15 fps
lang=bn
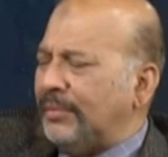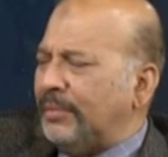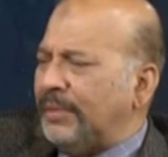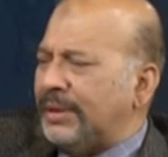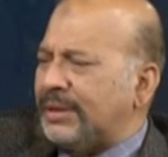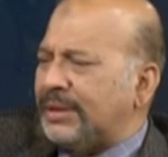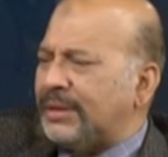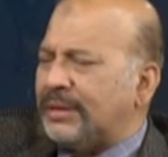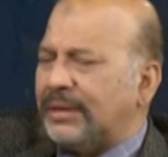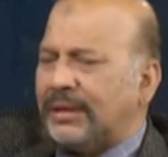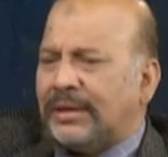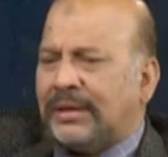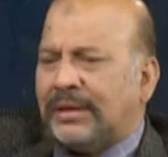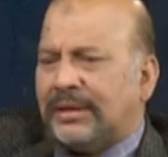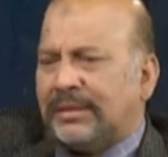বেশ
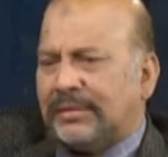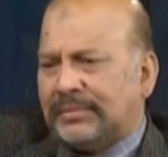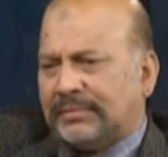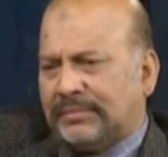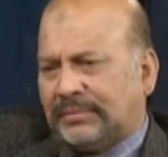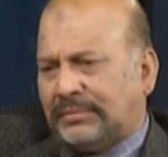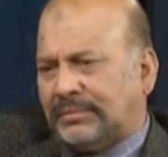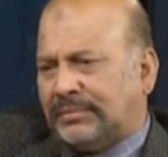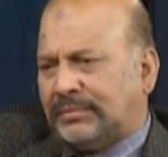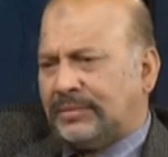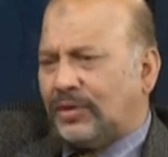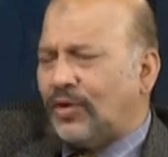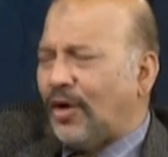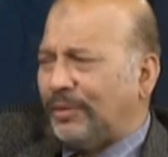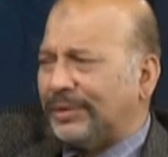
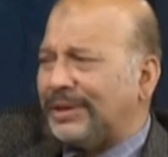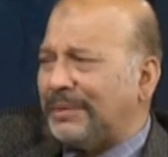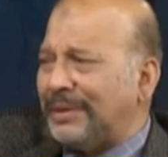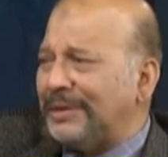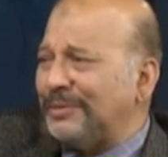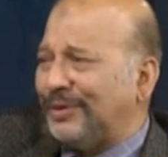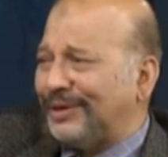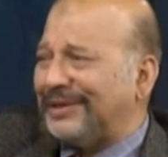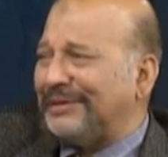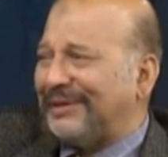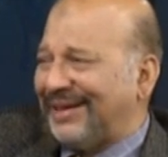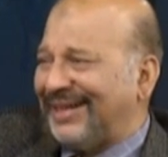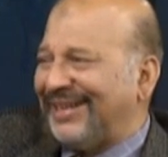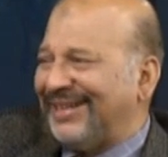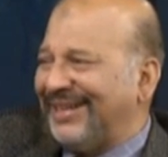ক্ষমতাবান বলতে
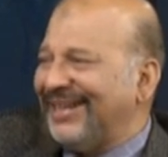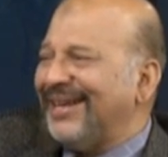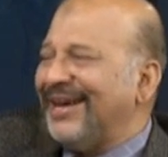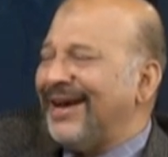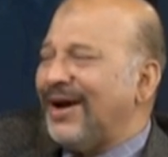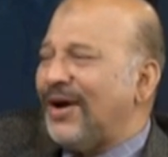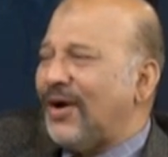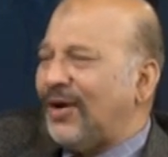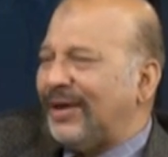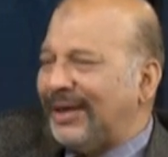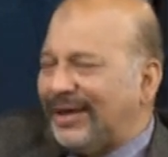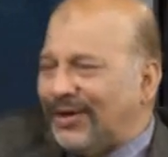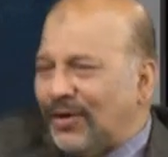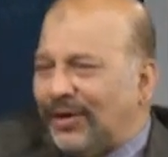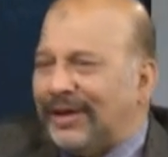পারেন
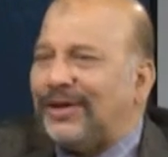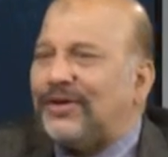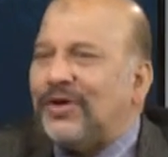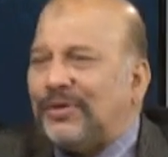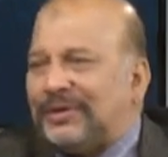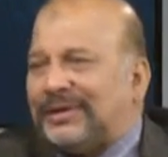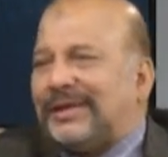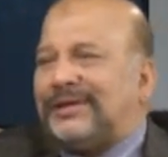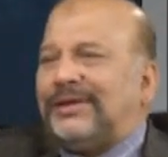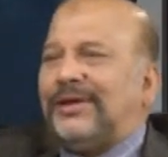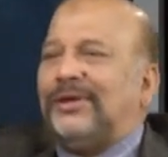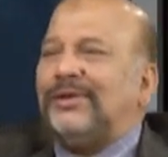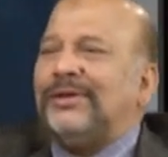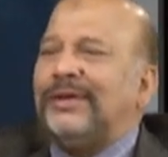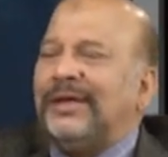অনেক অনেক ক্ষমতা ছিল
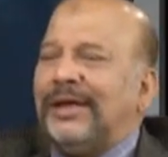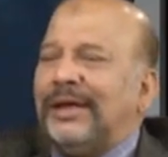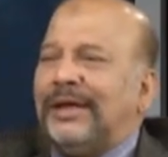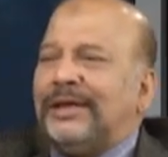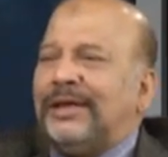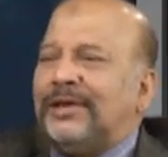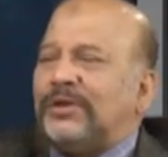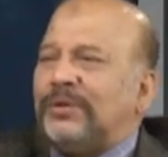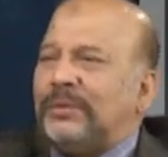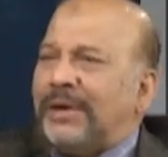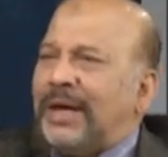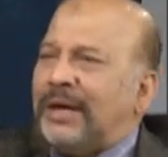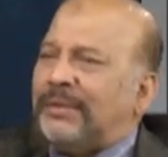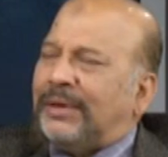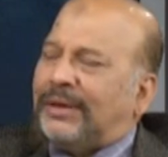সে সময়
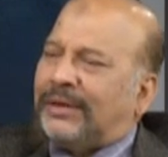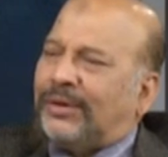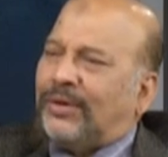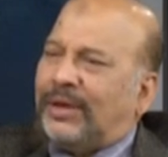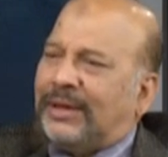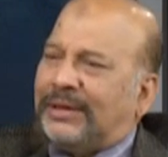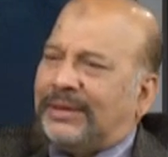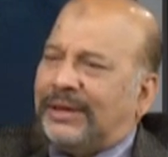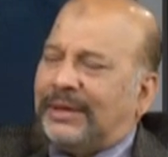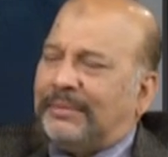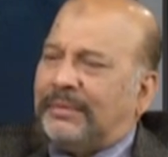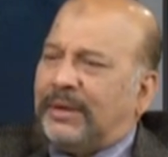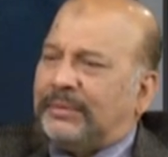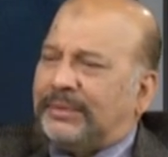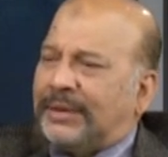আমার কলেজে
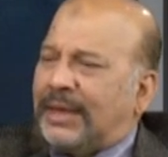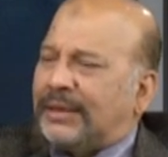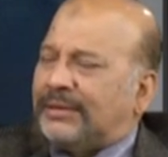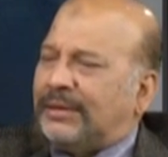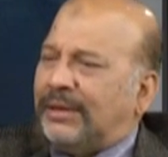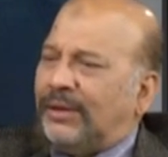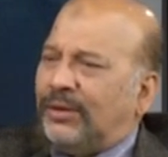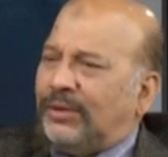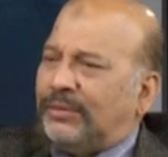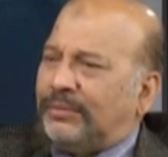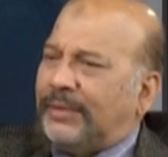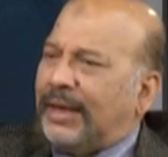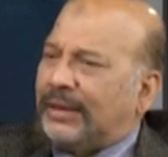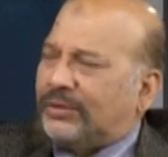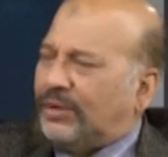মমতাজ ছিল
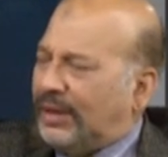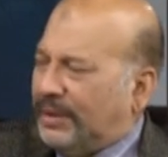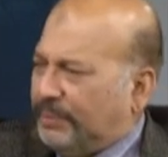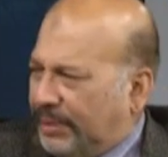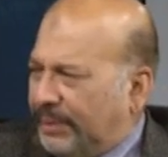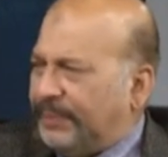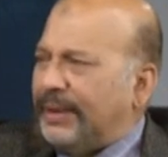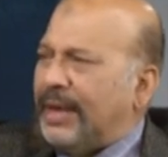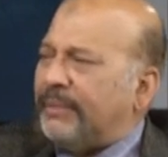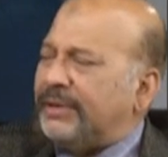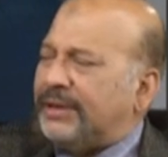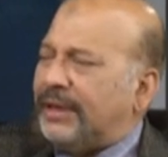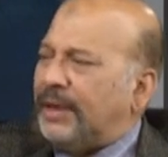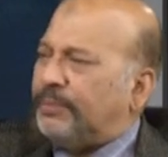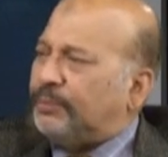অ্যাকচুয়ালি ভিপি আমি
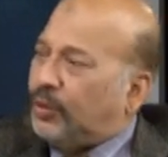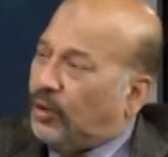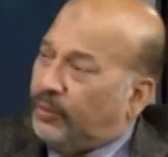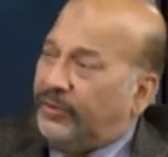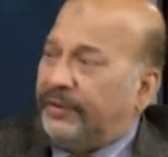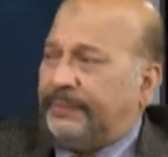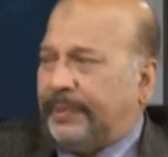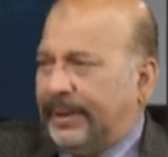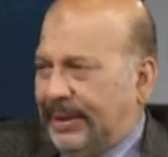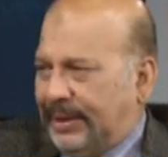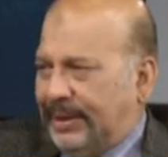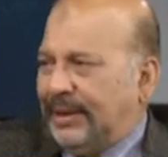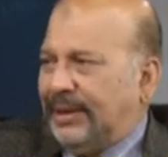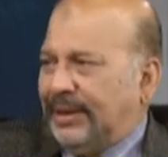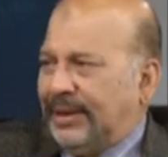ছিলাম প্রো ভিপি
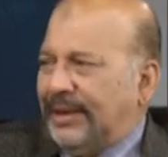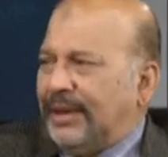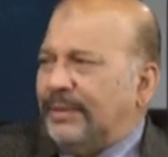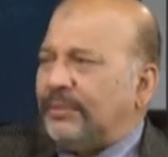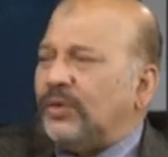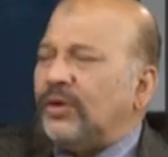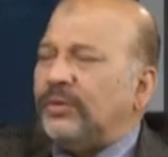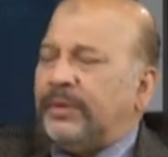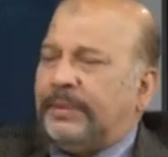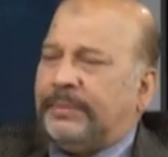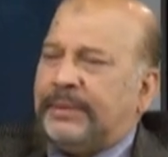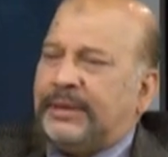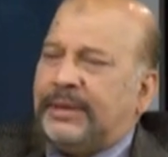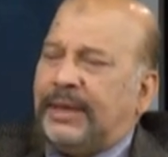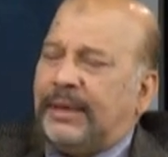আচ্ছা আচ্ছা প্রো ভিপি
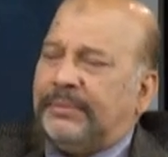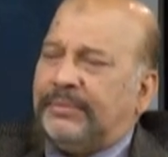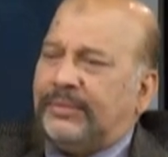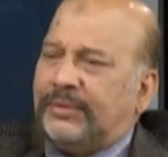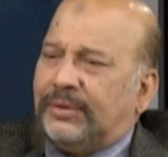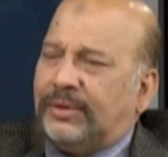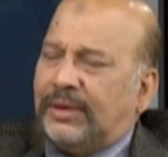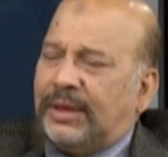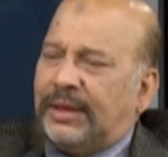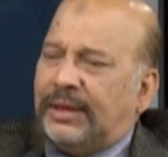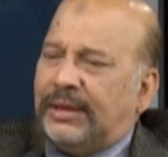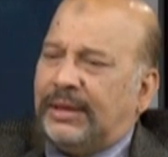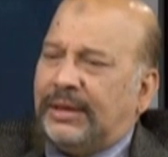ছিলাম ওখানে